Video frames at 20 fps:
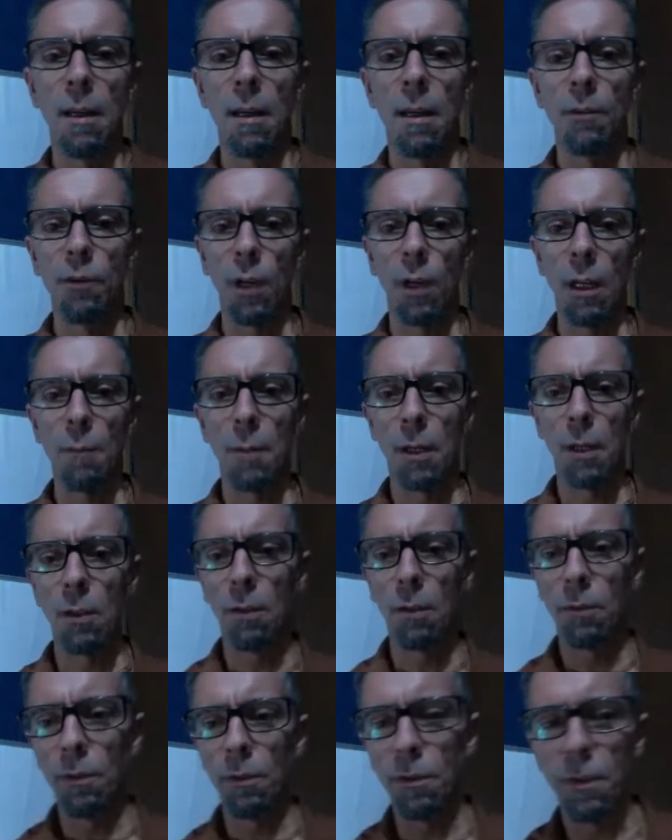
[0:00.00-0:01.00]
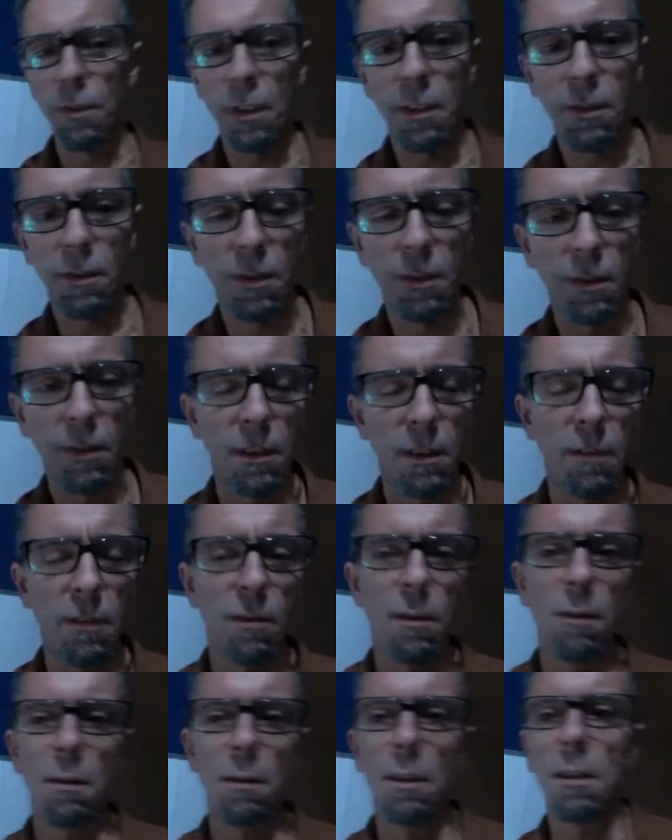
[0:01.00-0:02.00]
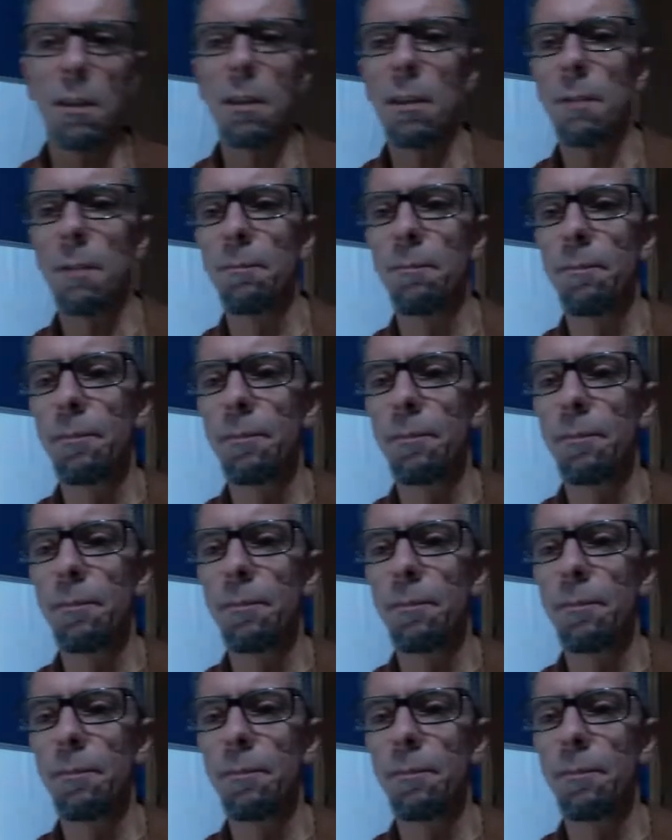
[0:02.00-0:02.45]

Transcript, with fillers: Só lembrando a vocês que estão aqui,